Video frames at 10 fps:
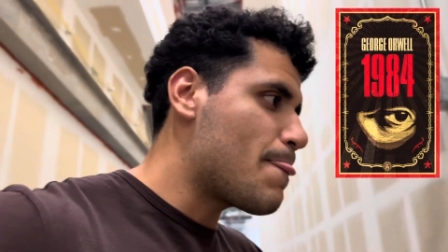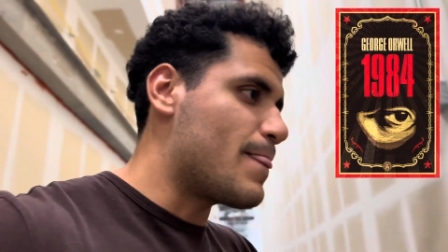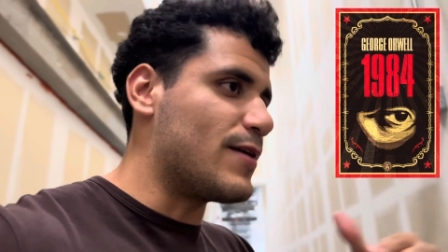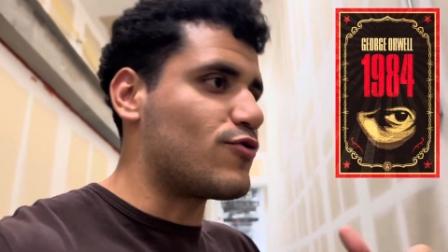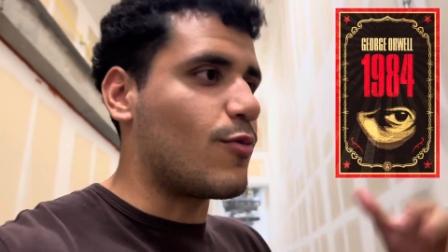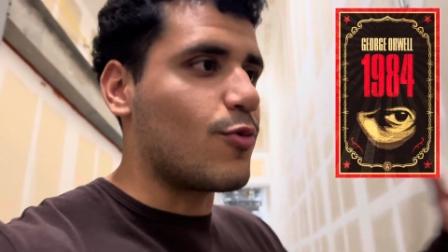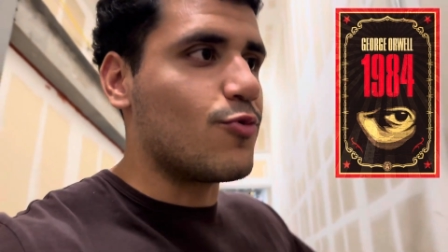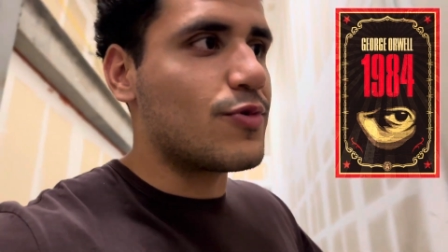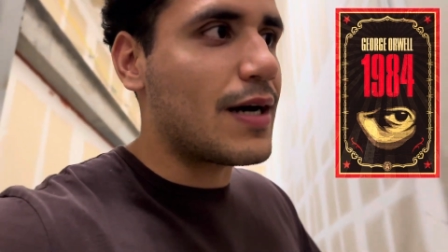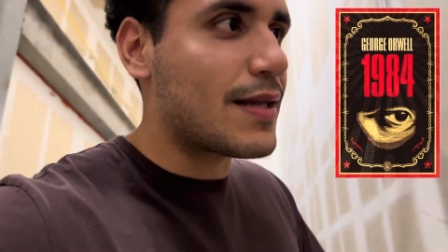de su
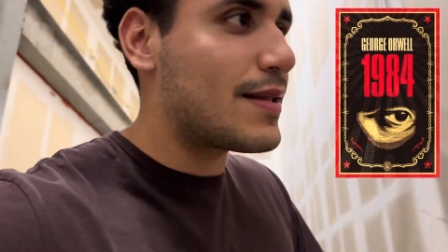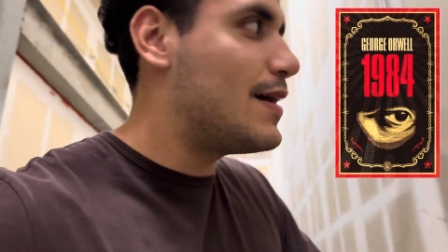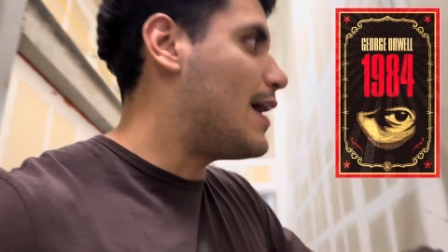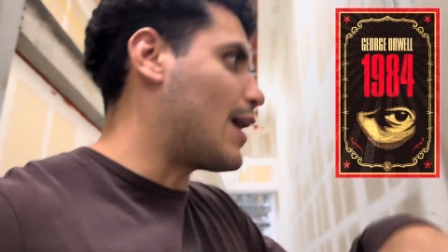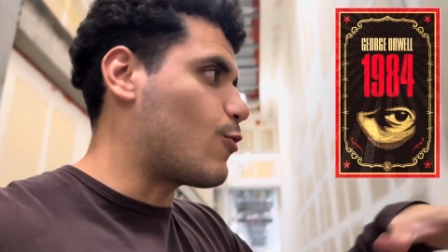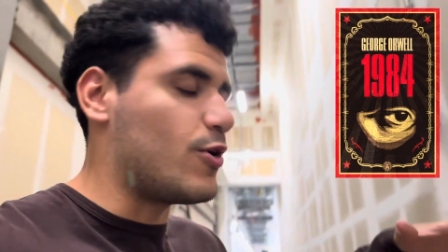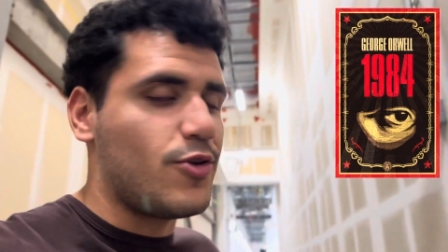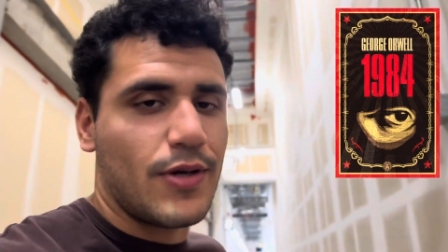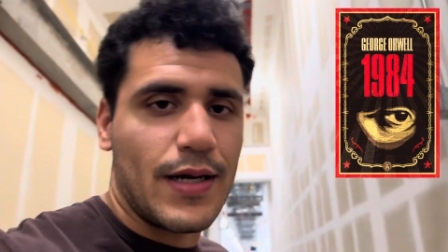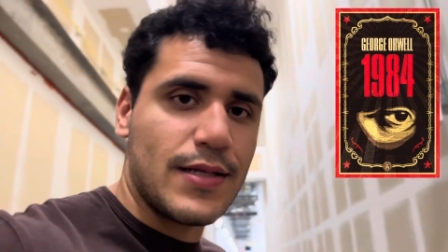voluntad a
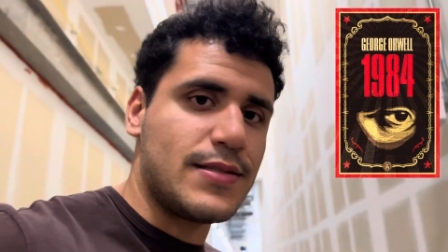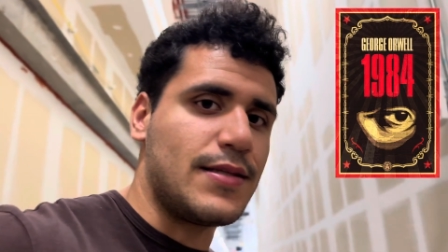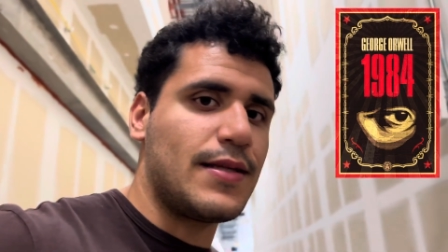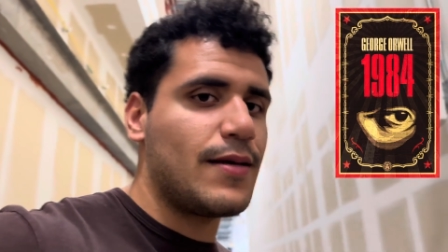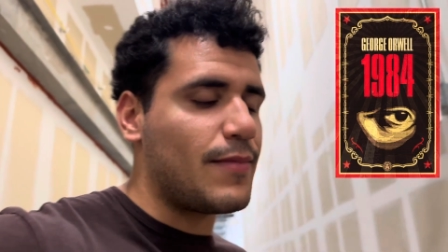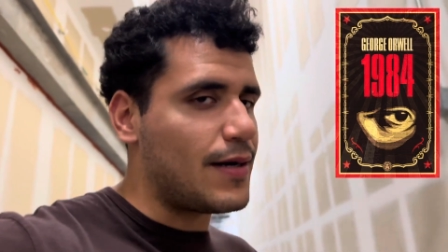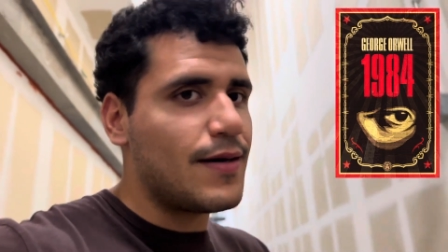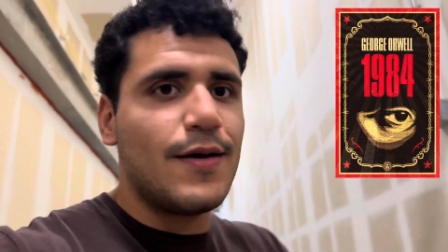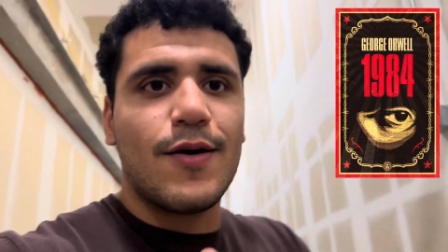cuestionar el sistema,